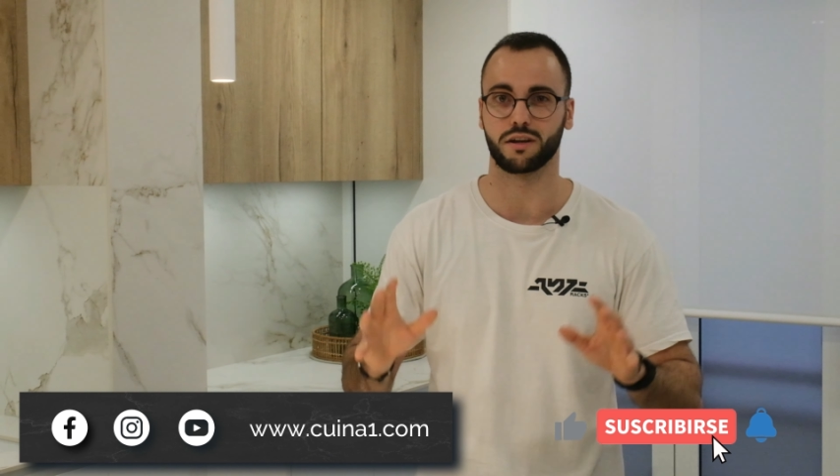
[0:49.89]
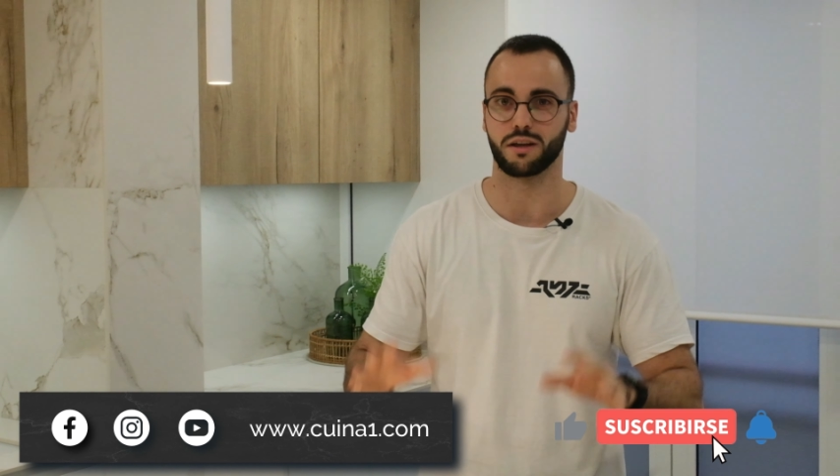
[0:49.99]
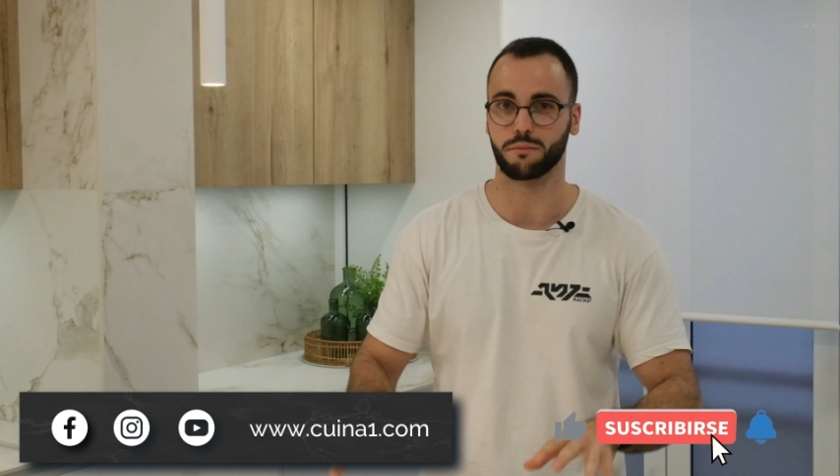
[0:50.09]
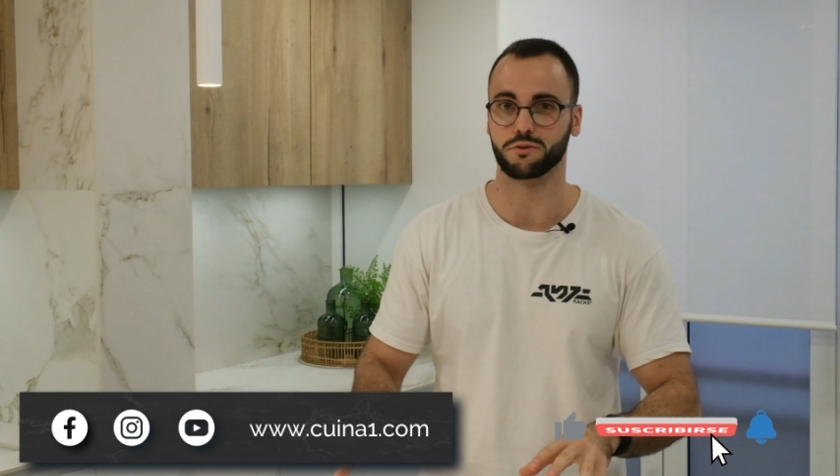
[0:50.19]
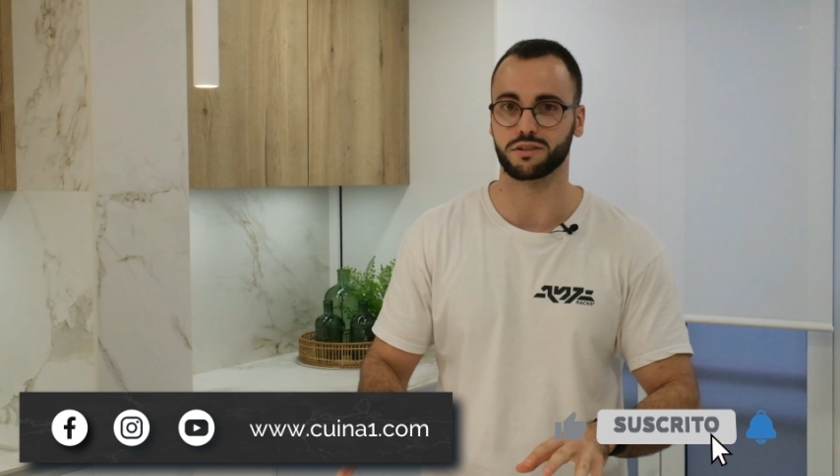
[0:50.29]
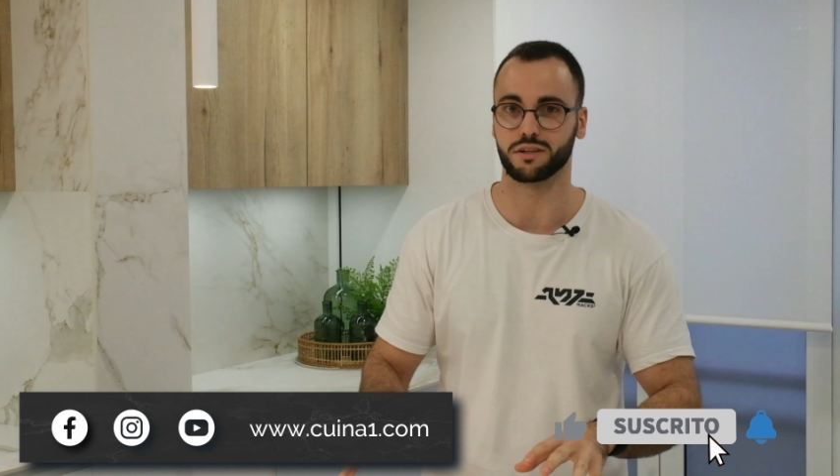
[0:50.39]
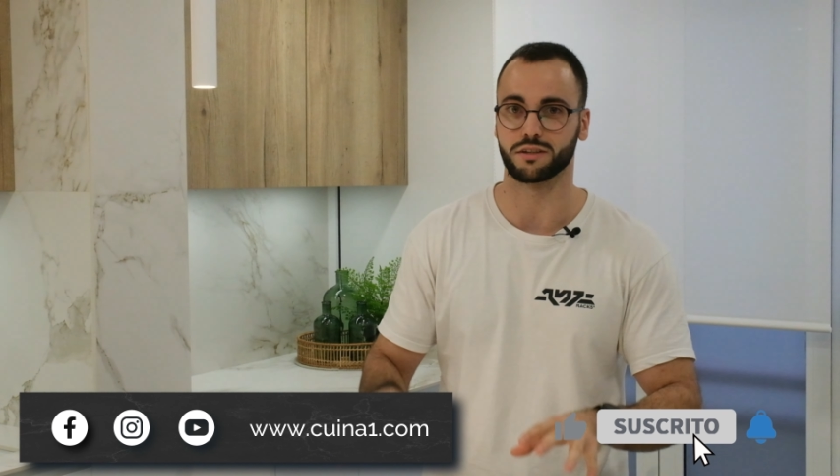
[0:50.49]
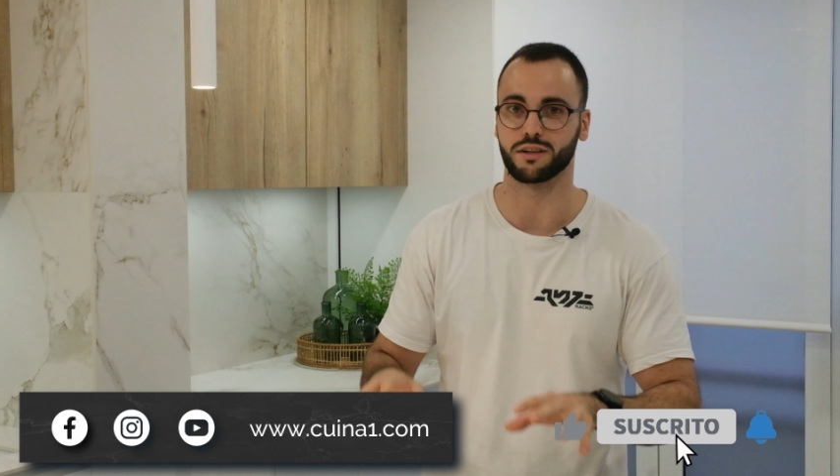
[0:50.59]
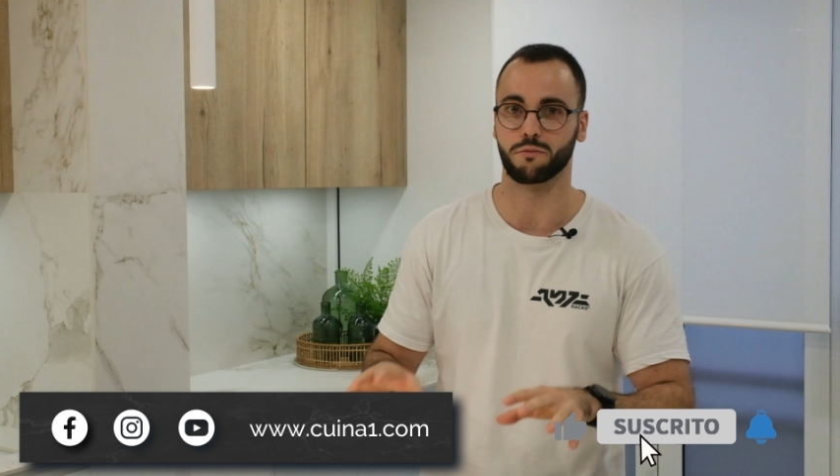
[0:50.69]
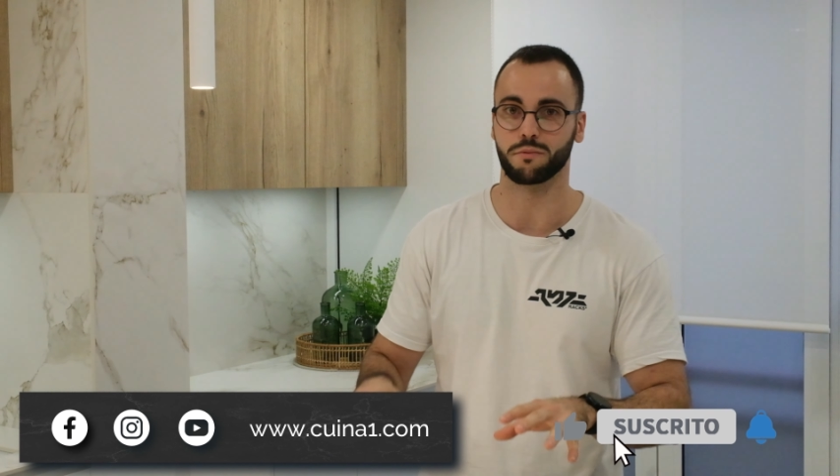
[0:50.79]
llevamos hechas
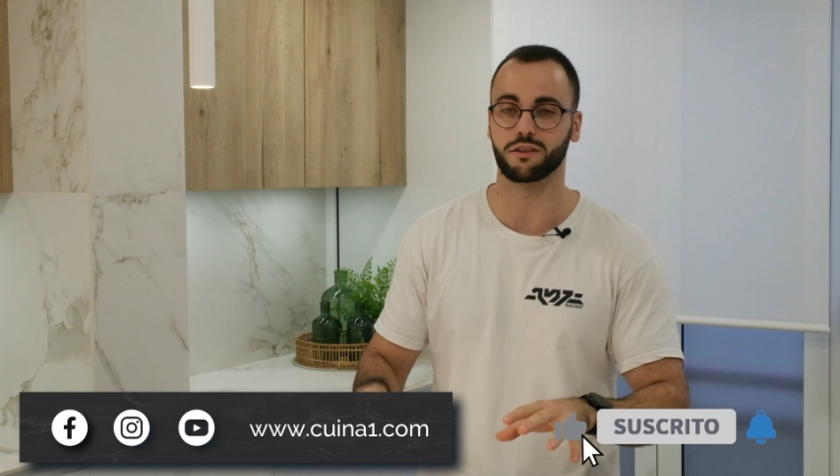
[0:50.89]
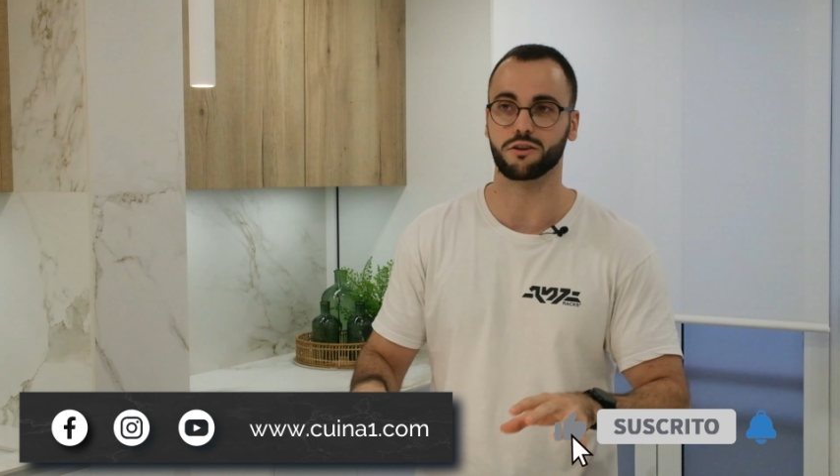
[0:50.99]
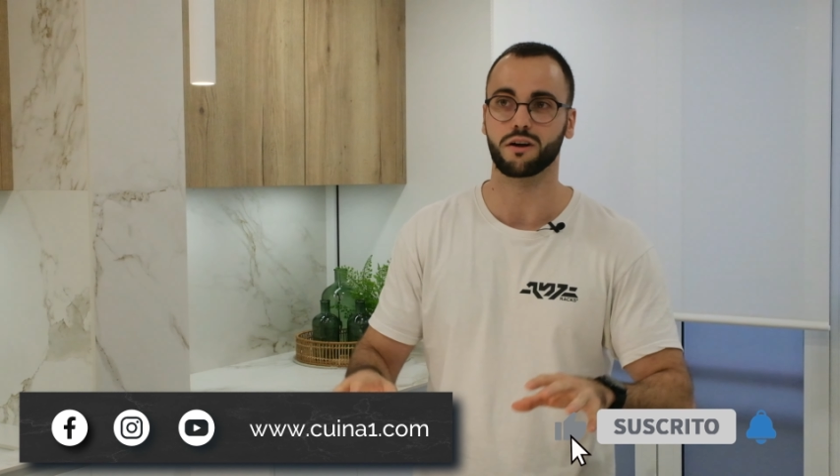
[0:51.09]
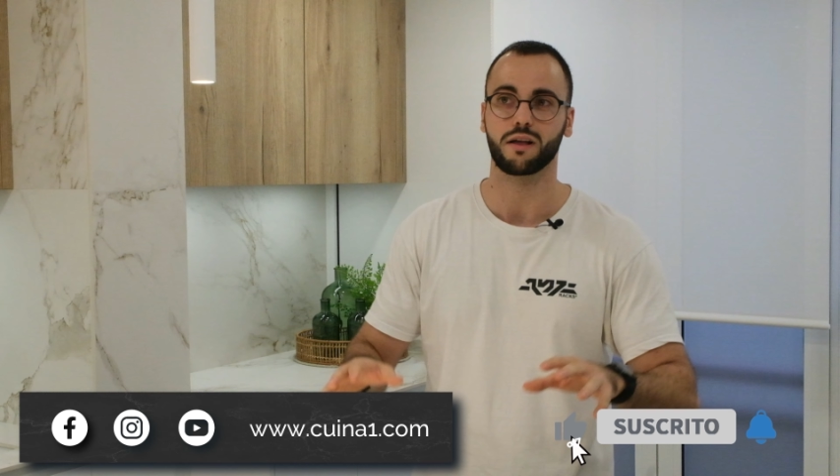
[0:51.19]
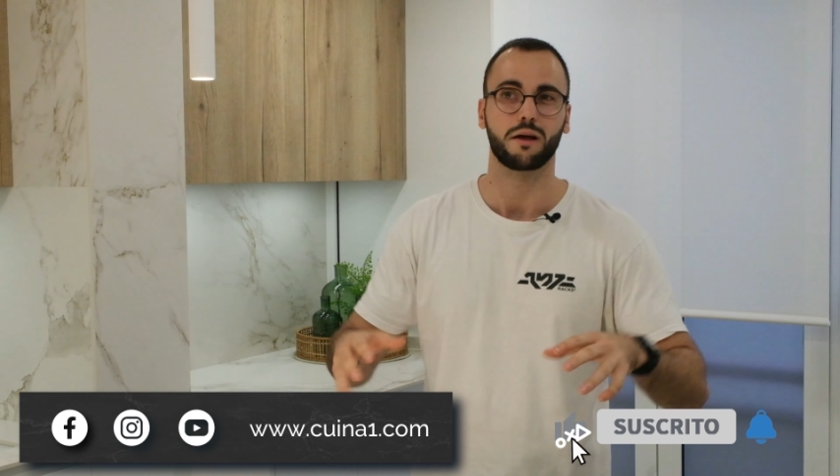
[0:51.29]
hasta el momento